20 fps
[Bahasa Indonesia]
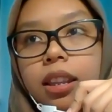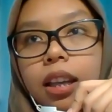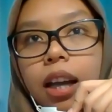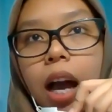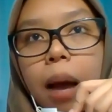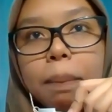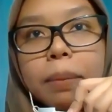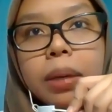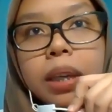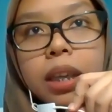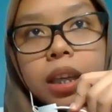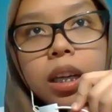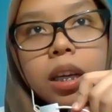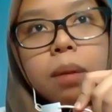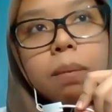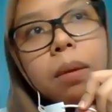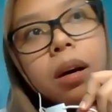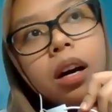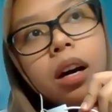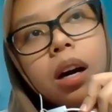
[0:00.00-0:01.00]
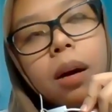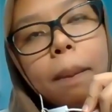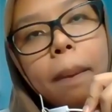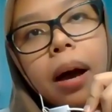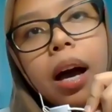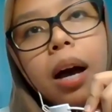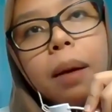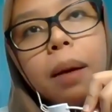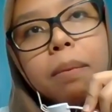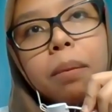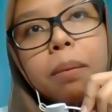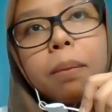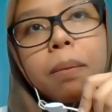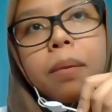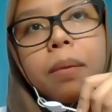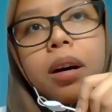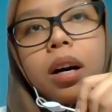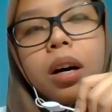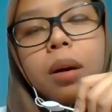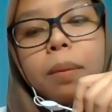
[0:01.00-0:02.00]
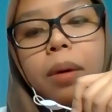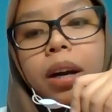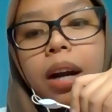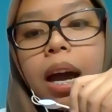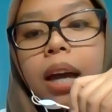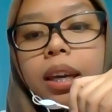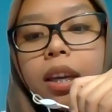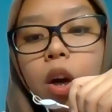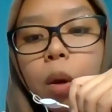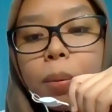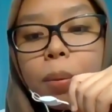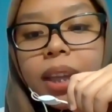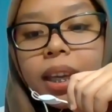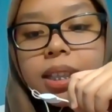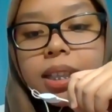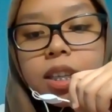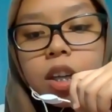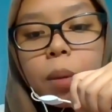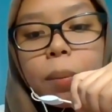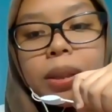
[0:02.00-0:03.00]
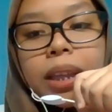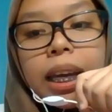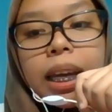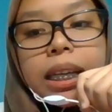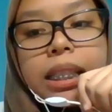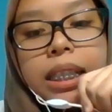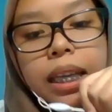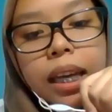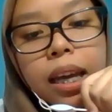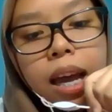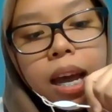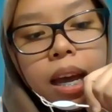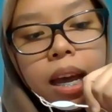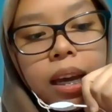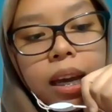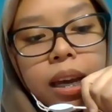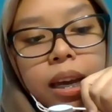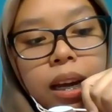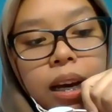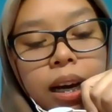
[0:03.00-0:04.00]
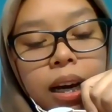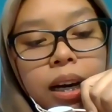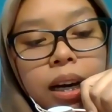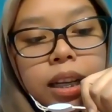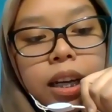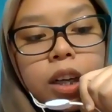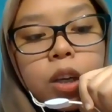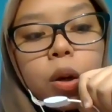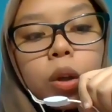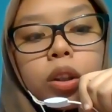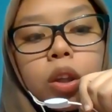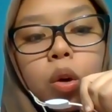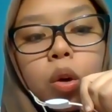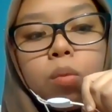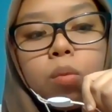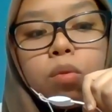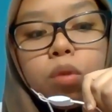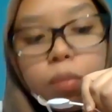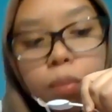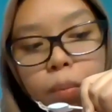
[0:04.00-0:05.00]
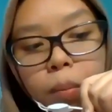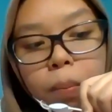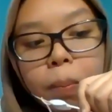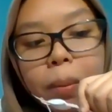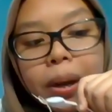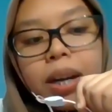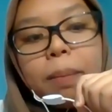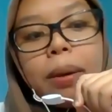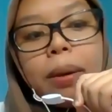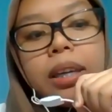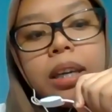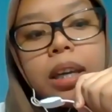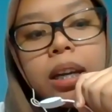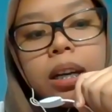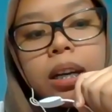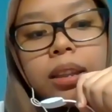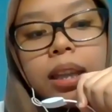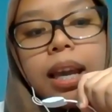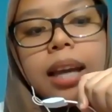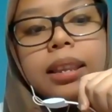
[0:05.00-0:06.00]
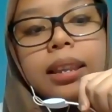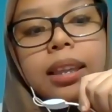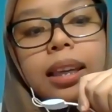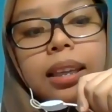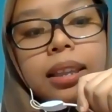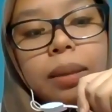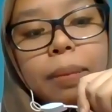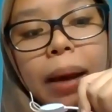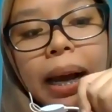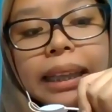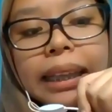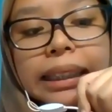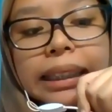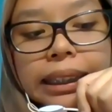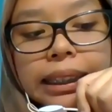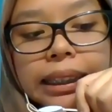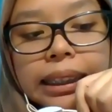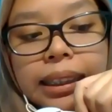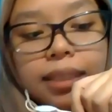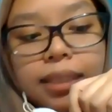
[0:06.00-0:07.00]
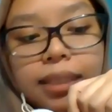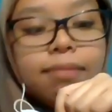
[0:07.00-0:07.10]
kami uh, paham uh, mengenai kompetensi-kompetensi uh, dari dokter umum pada bagian THT. Terima kasih.